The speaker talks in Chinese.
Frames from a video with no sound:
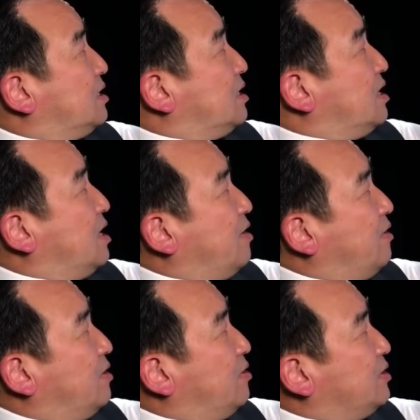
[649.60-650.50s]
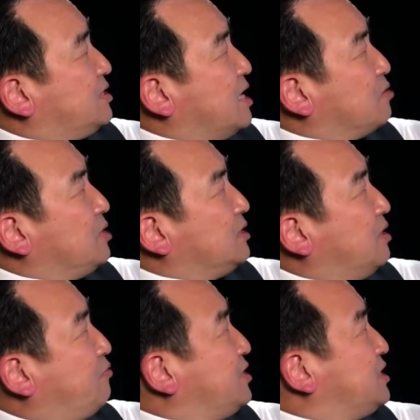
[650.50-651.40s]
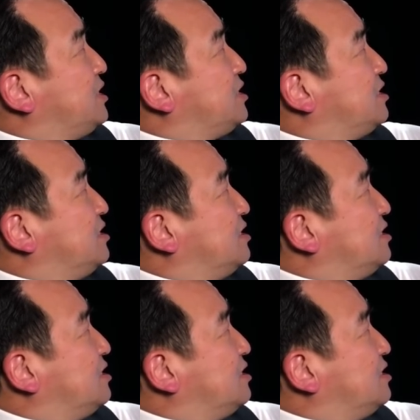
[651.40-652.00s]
呃，相应的分析师，